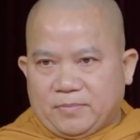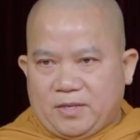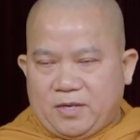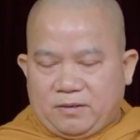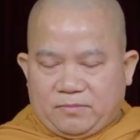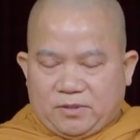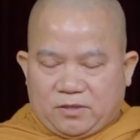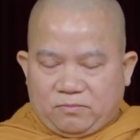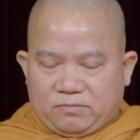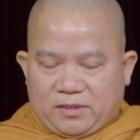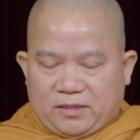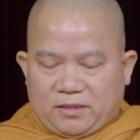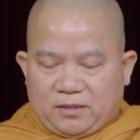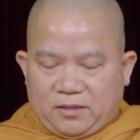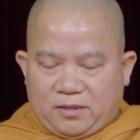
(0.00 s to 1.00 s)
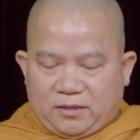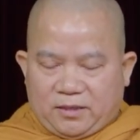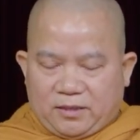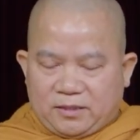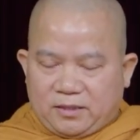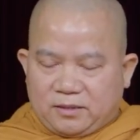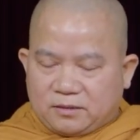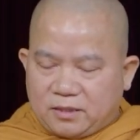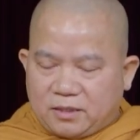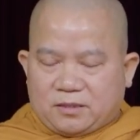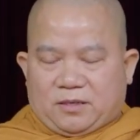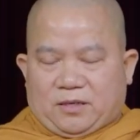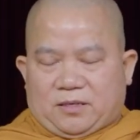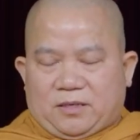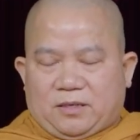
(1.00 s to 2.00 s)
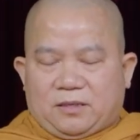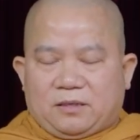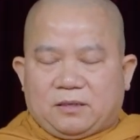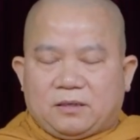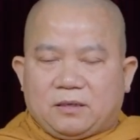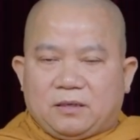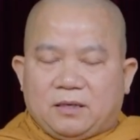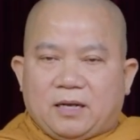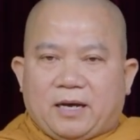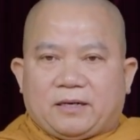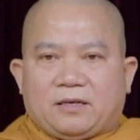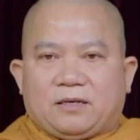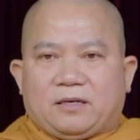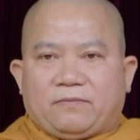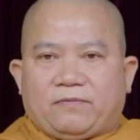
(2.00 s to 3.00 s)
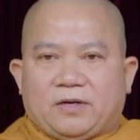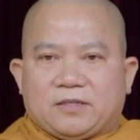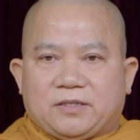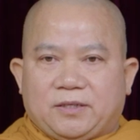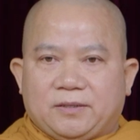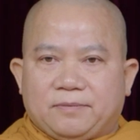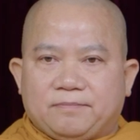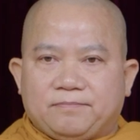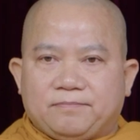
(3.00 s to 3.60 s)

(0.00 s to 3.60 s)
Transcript: nhưng mà chúng ta nhìn ở cái tích cực á là nó là phát triển